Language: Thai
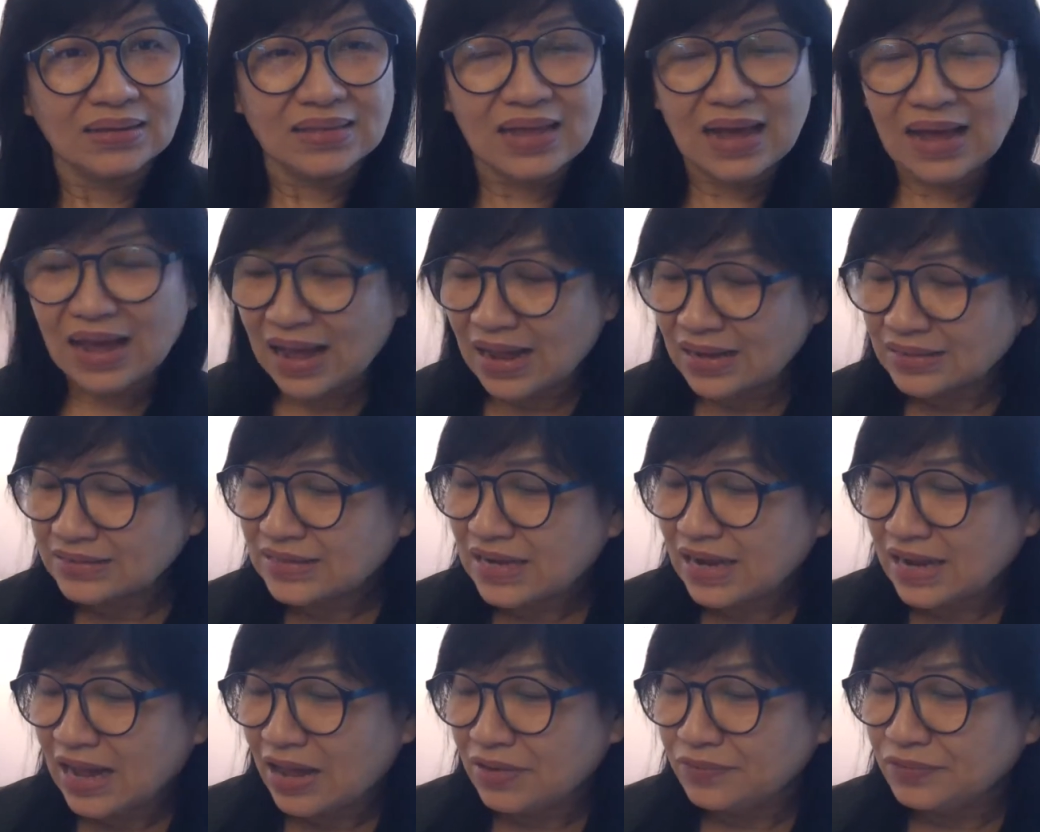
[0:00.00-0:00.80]
นะคะ
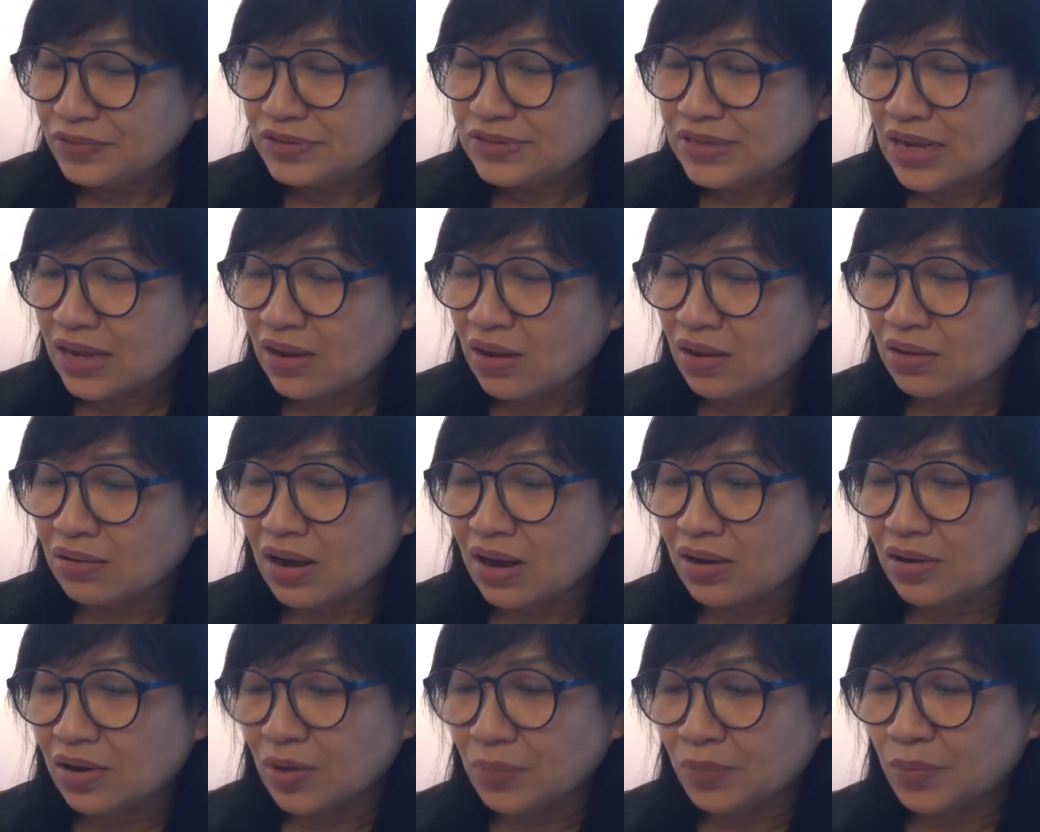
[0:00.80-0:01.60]
จากงานวิจัยของ
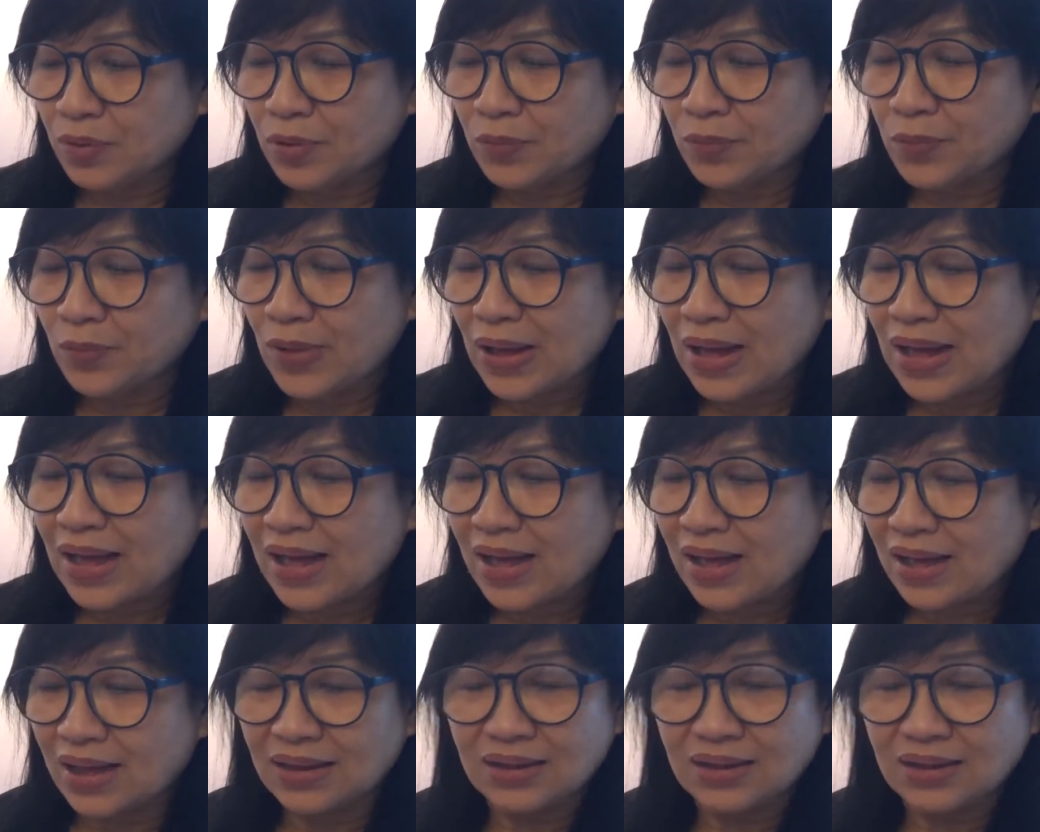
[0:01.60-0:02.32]
เราเราพบว่า